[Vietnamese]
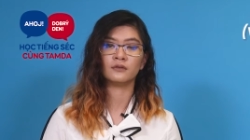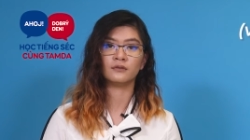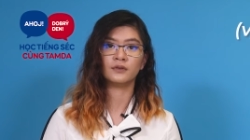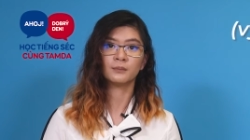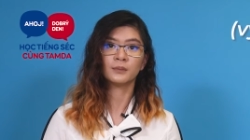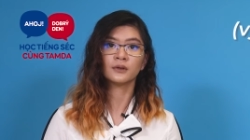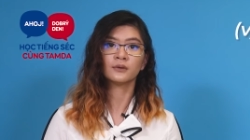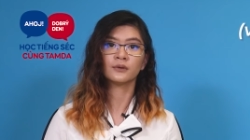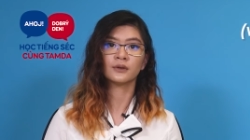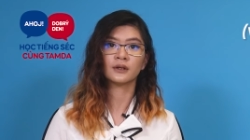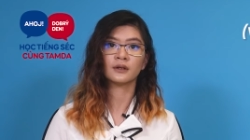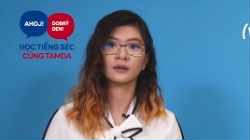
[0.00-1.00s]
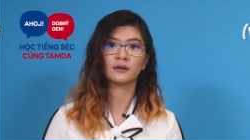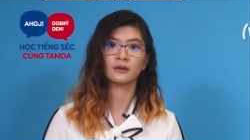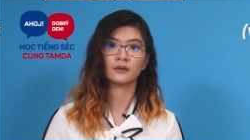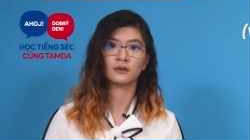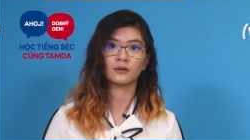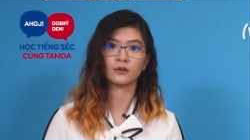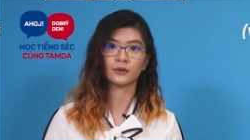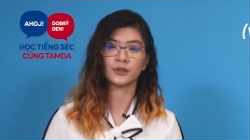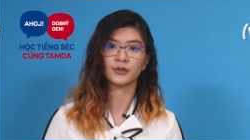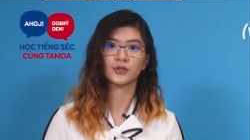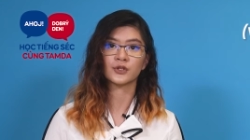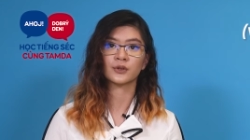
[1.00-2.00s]
Vyplňuje
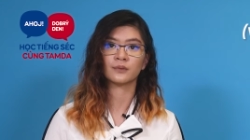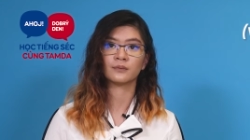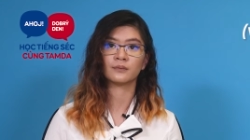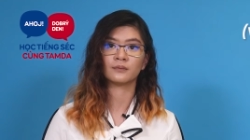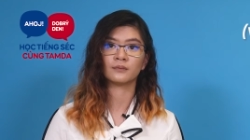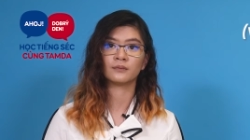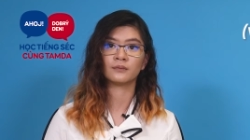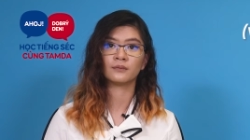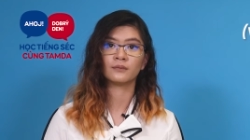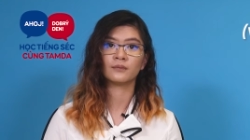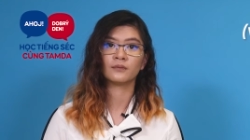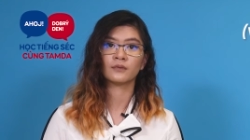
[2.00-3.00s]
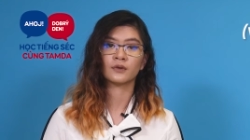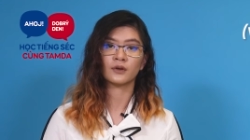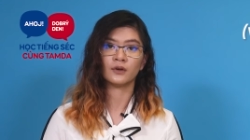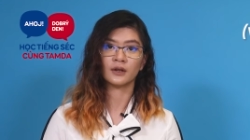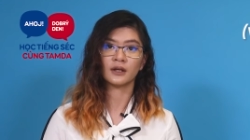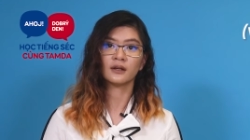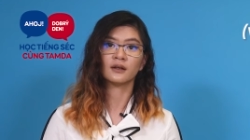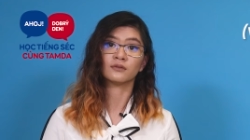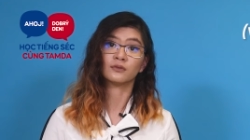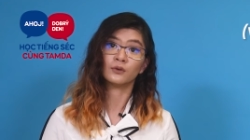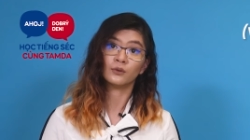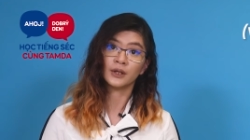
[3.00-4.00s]
rodič, có nghĩa là
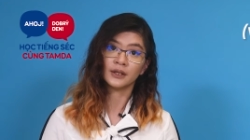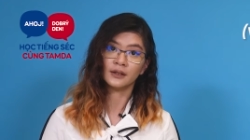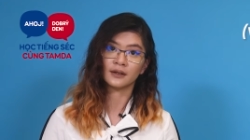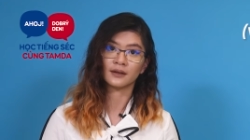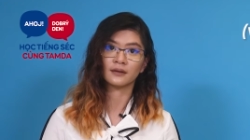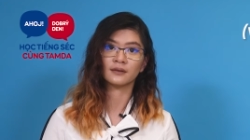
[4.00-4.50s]
phụ huynh điền.